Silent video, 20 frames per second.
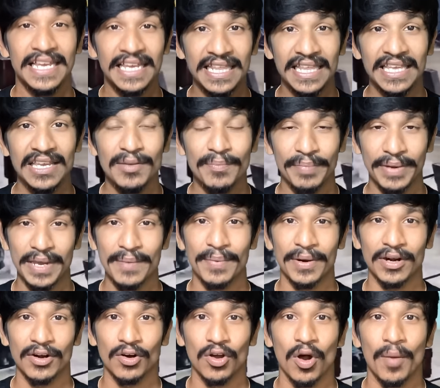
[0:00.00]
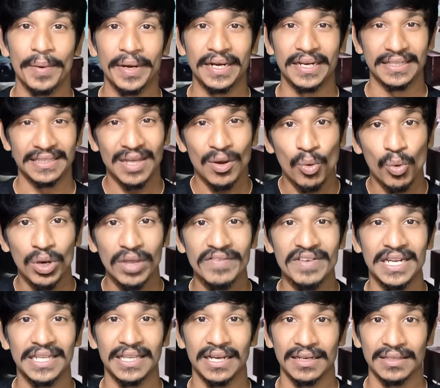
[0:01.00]
இதையும் பே பண்ணணும் அப்படின்றது தான்
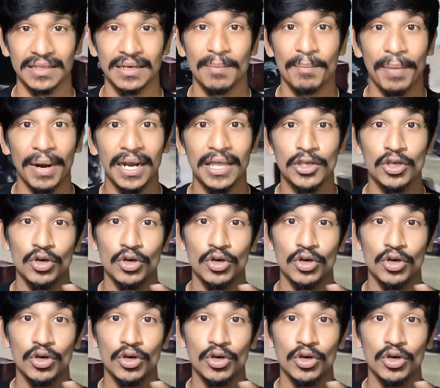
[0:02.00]
உளவியல் தாக்குதல் பல